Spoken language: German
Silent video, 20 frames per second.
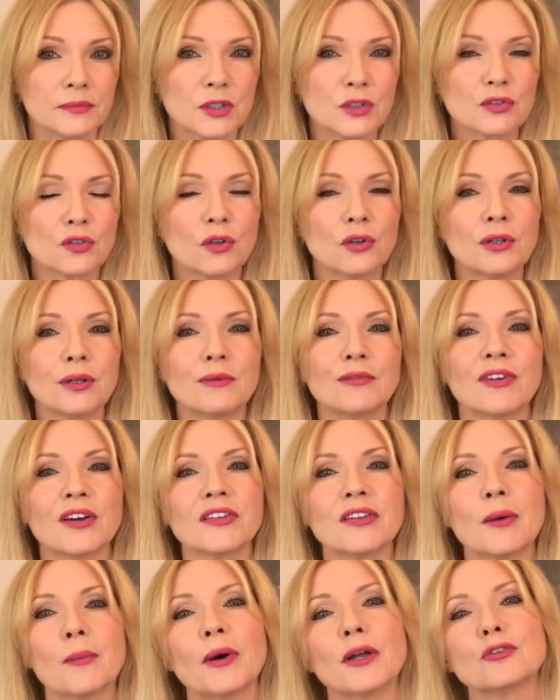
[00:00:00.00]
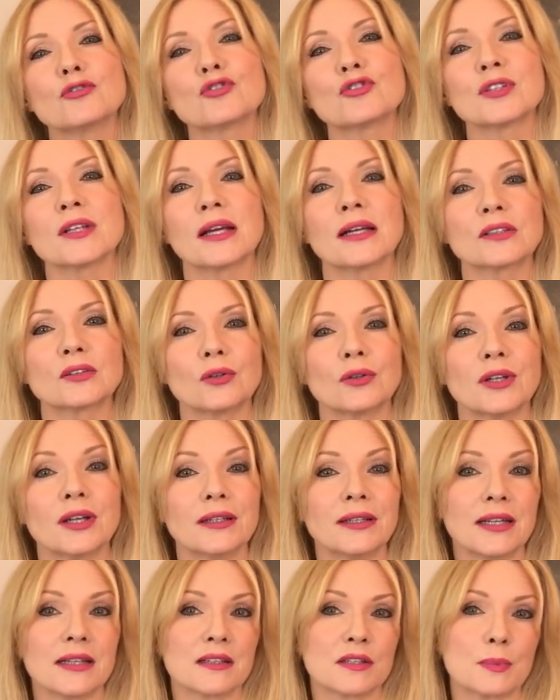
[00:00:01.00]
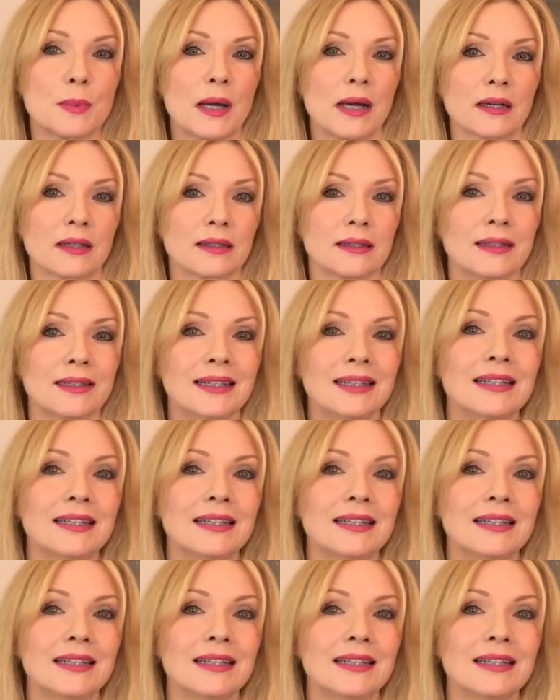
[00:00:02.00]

Die Sonne im Wassermann stärkt euer Netzwerk.